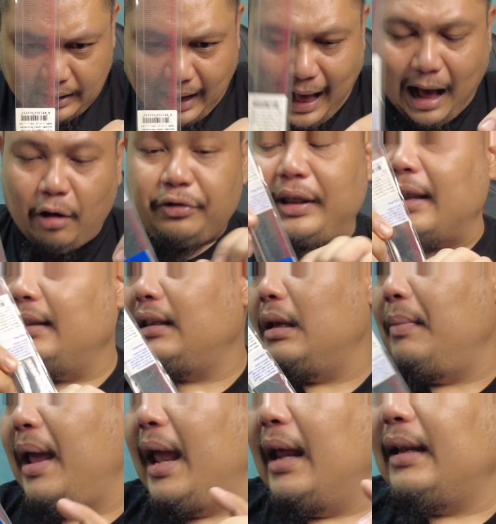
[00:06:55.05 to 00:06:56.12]
9เซนติ
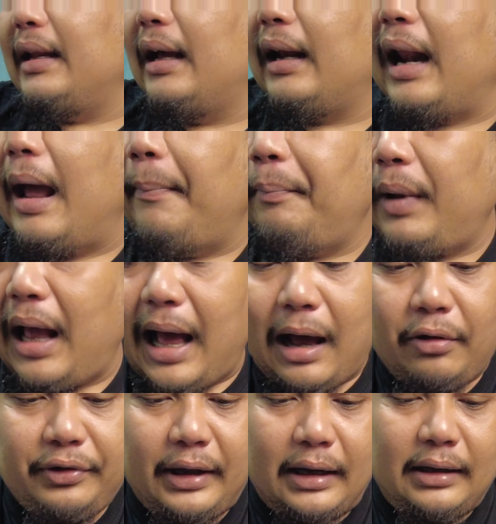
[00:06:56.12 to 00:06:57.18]
เมตรนะครับ
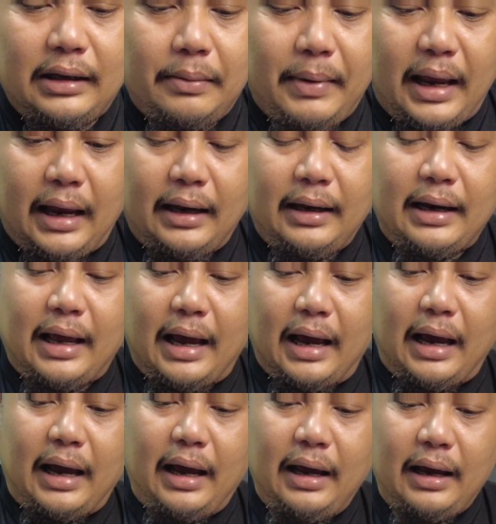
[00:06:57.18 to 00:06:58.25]
9เซนติเมตรนะ
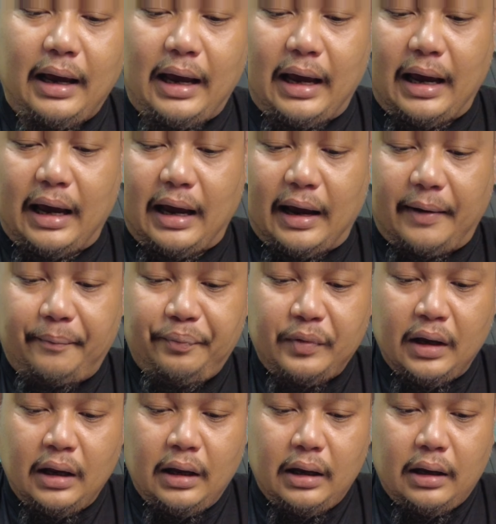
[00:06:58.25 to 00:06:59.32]
อ่า
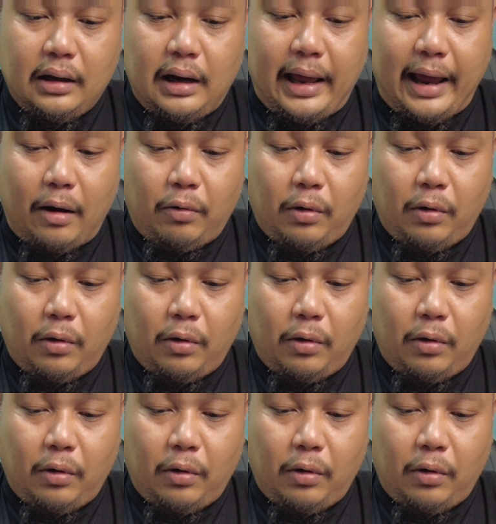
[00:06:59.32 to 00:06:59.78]
แล้ว